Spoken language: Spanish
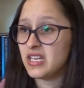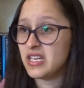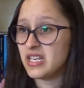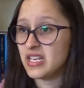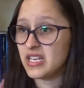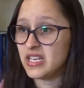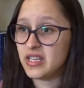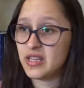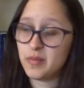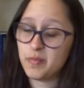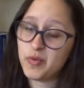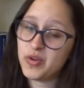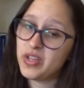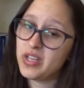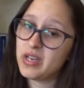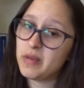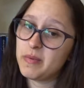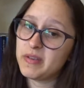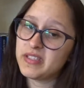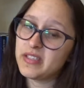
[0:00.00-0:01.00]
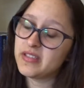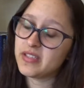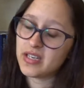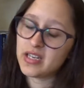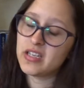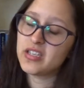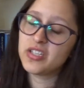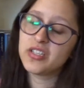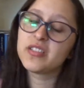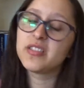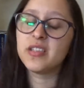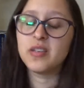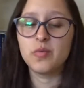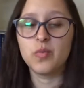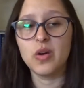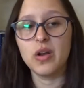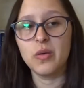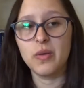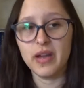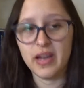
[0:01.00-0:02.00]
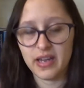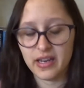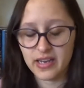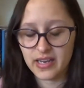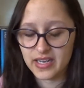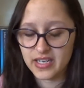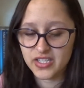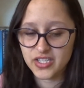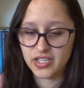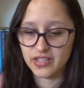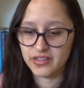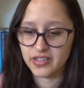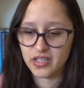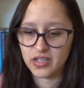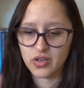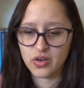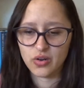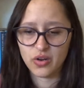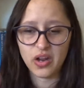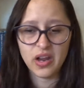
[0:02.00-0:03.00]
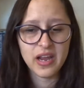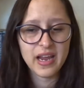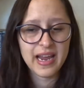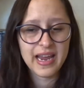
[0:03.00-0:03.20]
y después de que pasa esa calle sí vuelve a la calle anterior.